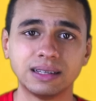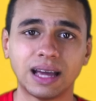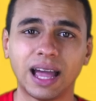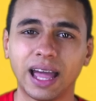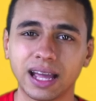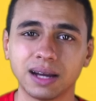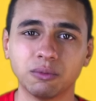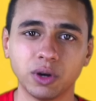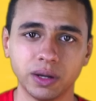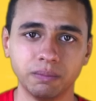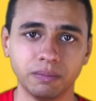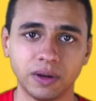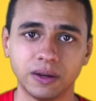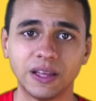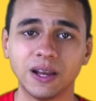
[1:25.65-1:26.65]
حاجة
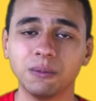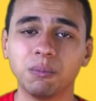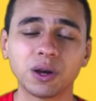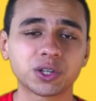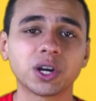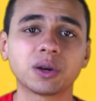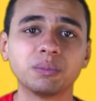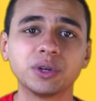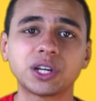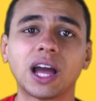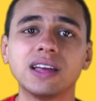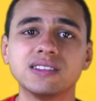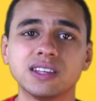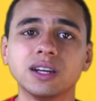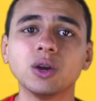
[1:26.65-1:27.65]
مهمة البشر مش
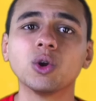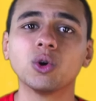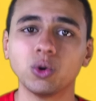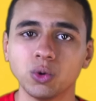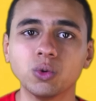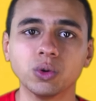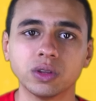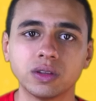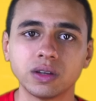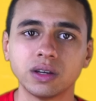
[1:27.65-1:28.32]
عايزين الخلود